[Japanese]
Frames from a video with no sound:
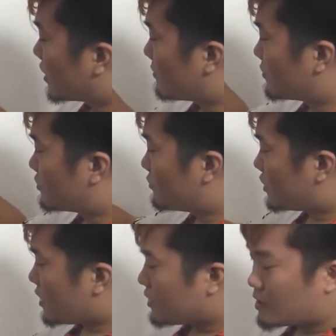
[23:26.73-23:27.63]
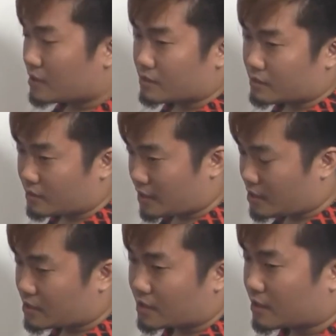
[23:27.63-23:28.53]
まあ、自分がねダーツできな
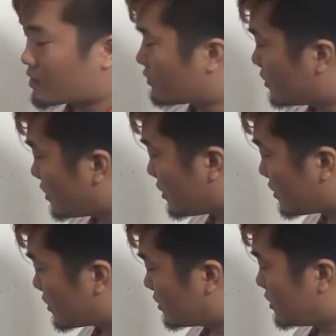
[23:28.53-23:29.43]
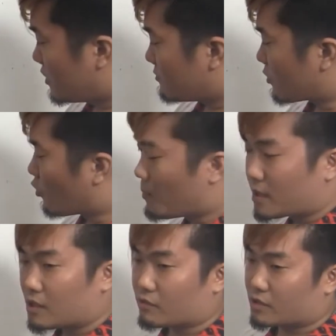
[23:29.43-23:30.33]
くなったりだとか、まあ、
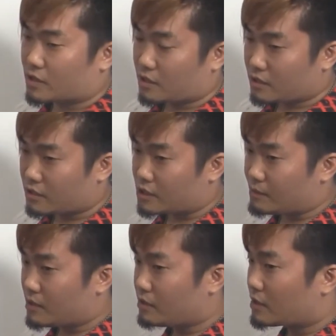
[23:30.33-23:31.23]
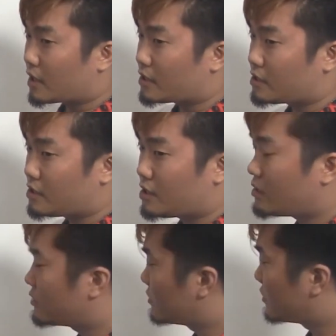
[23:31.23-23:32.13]
困った時に一番大事にな
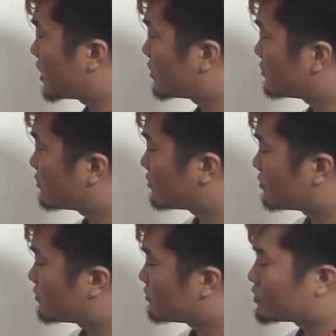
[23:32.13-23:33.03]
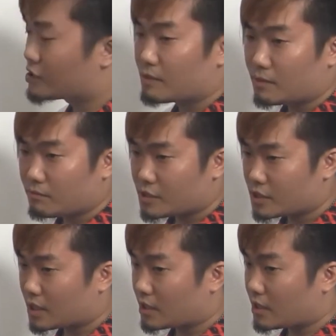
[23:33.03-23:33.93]
る、あのー、一番身
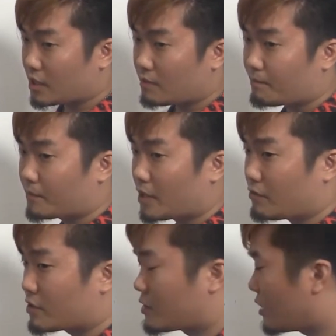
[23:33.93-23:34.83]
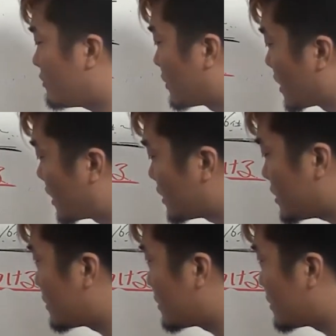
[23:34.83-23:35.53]
近でね頼りになるのは何っ